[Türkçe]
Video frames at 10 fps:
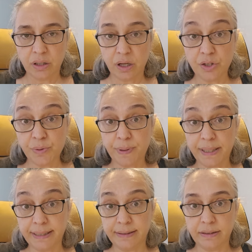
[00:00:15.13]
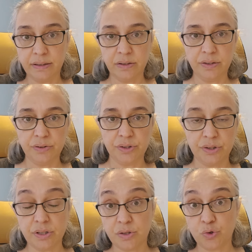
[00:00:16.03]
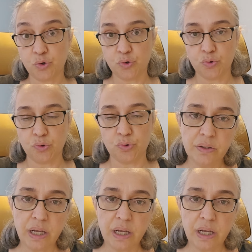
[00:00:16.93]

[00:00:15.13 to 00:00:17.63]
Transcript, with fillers: Acaba nedeni nedir, nasıl çözülür?